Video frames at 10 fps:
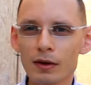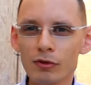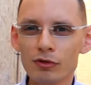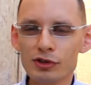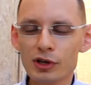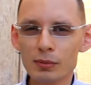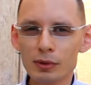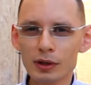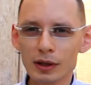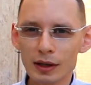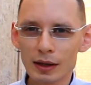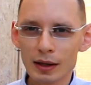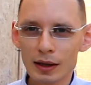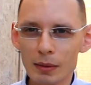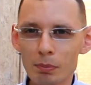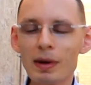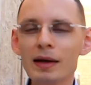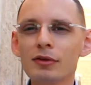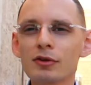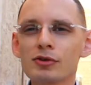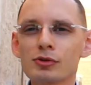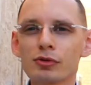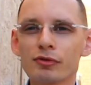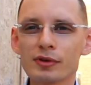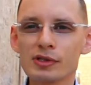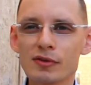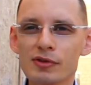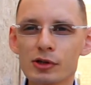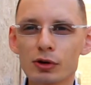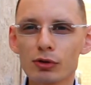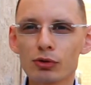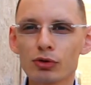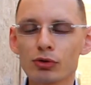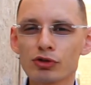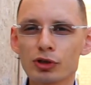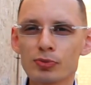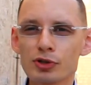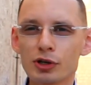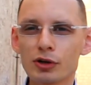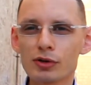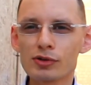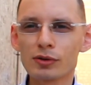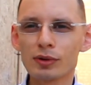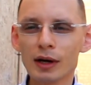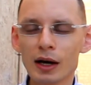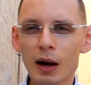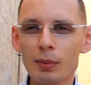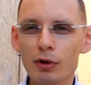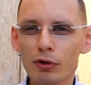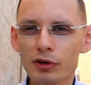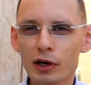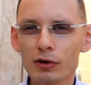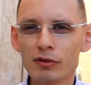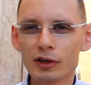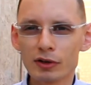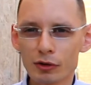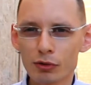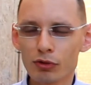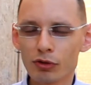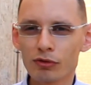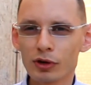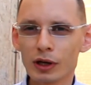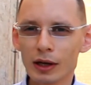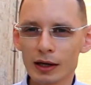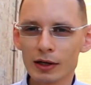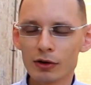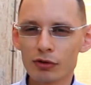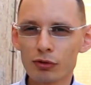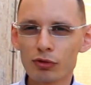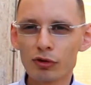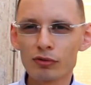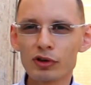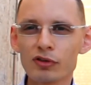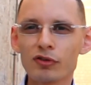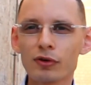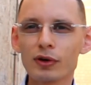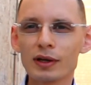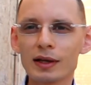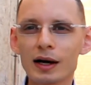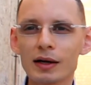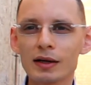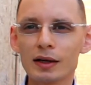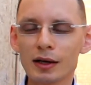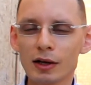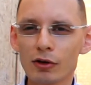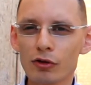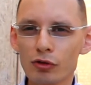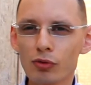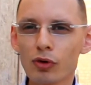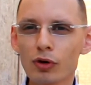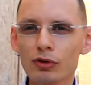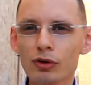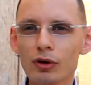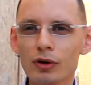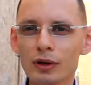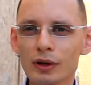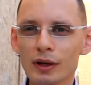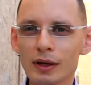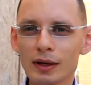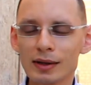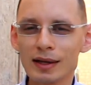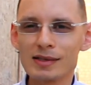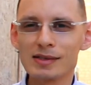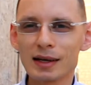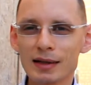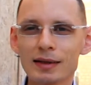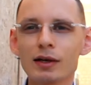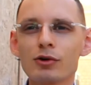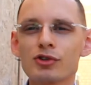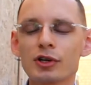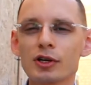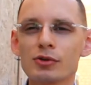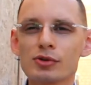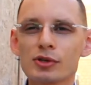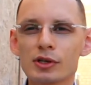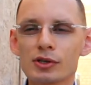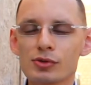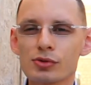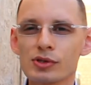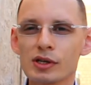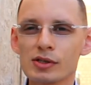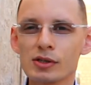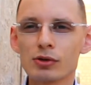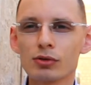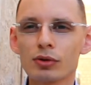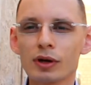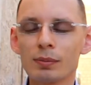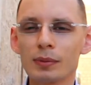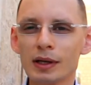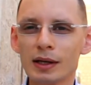Widzimy mędrców ze wschodu, którzy przychodzą, aby ofiarować Jezusowi Chrystusowi swoje dary. Złoto na znak tego, że Jezus Chrystus jest królem,